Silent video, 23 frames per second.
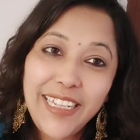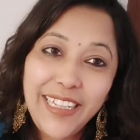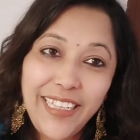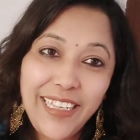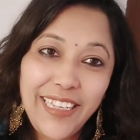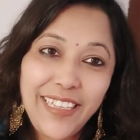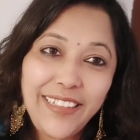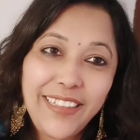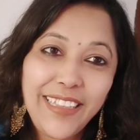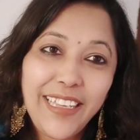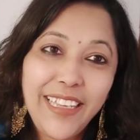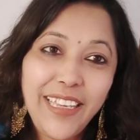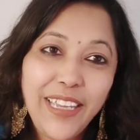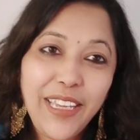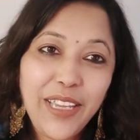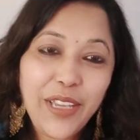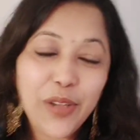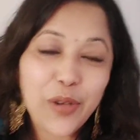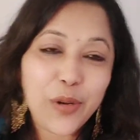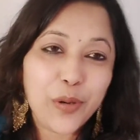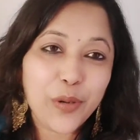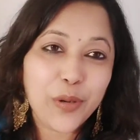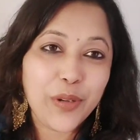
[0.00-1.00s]
देखते हैं
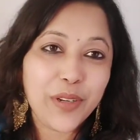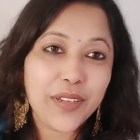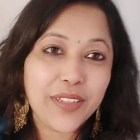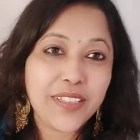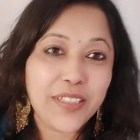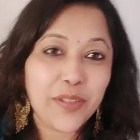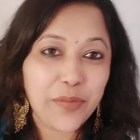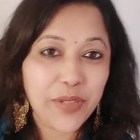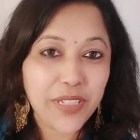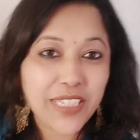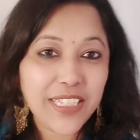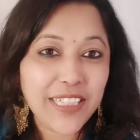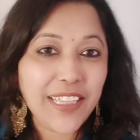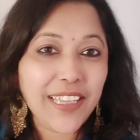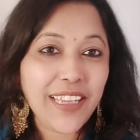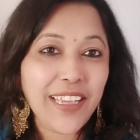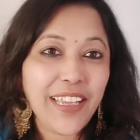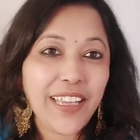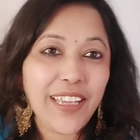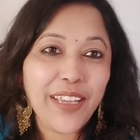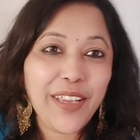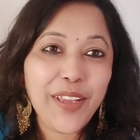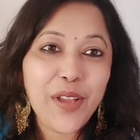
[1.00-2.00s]
और समझते
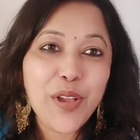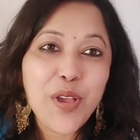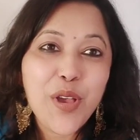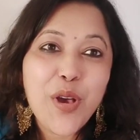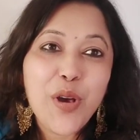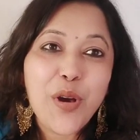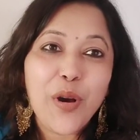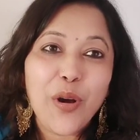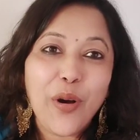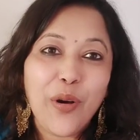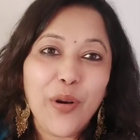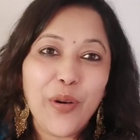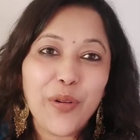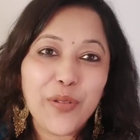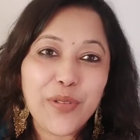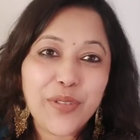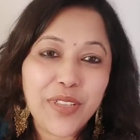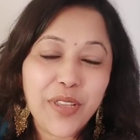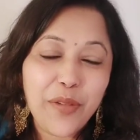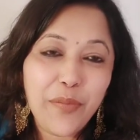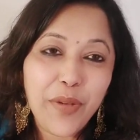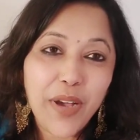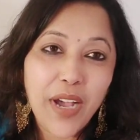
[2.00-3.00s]
हैं और
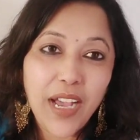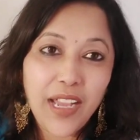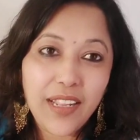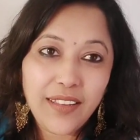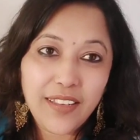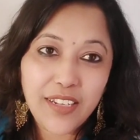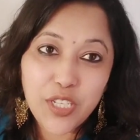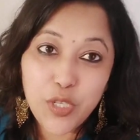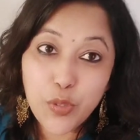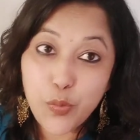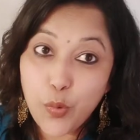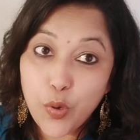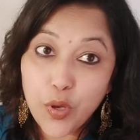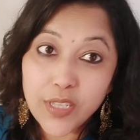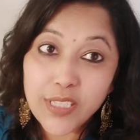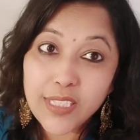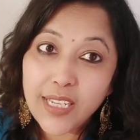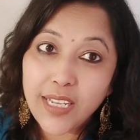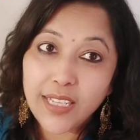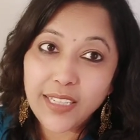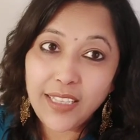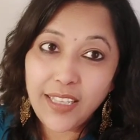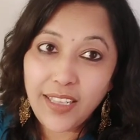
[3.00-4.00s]
उसके बाद रिस्पॉन्स
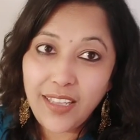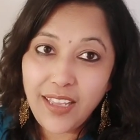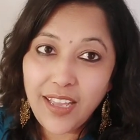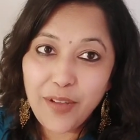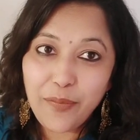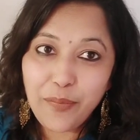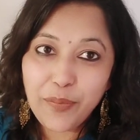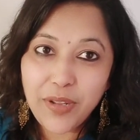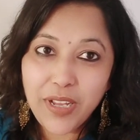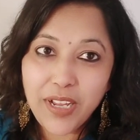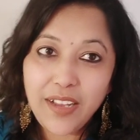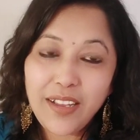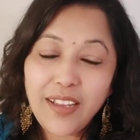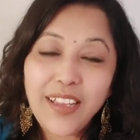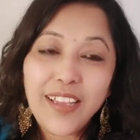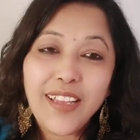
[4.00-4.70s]
आता है आपका